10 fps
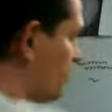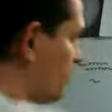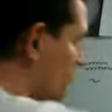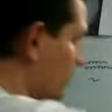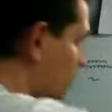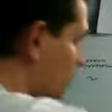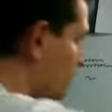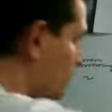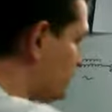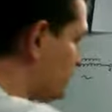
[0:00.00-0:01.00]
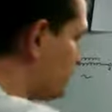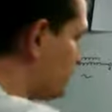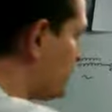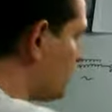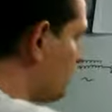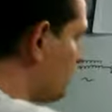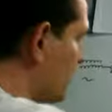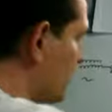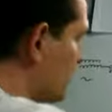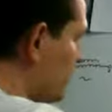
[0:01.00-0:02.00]
говоря,
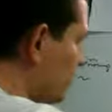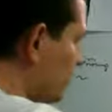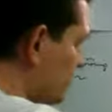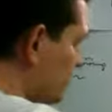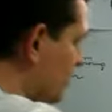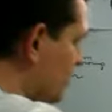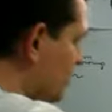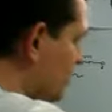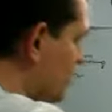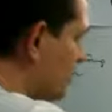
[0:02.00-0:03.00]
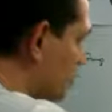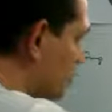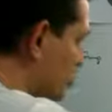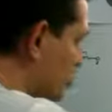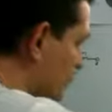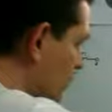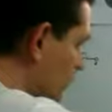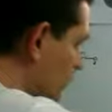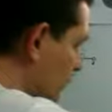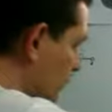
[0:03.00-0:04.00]
спирали замыкаются еще раз в
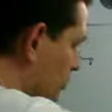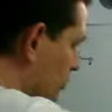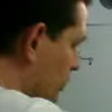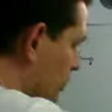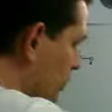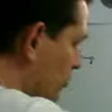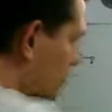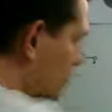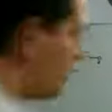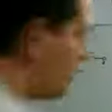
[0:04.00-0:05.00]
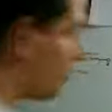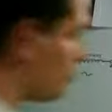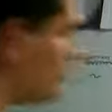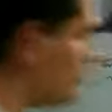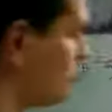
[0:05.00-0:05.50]
спираль, то есть вот здесь уже.